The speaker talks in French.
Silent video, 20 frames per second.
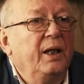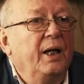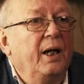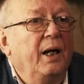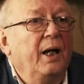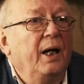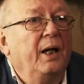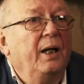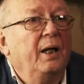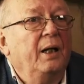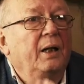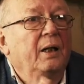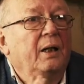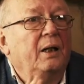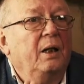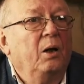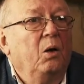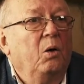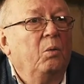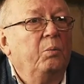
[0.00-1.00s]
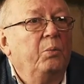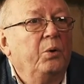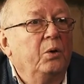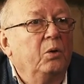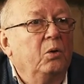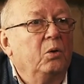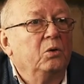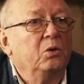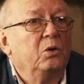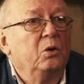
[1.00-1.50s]
terrain, on peut
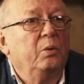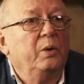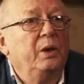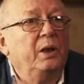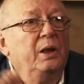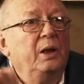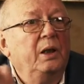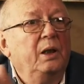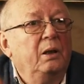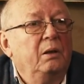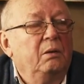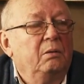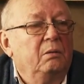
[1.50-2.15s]
construire,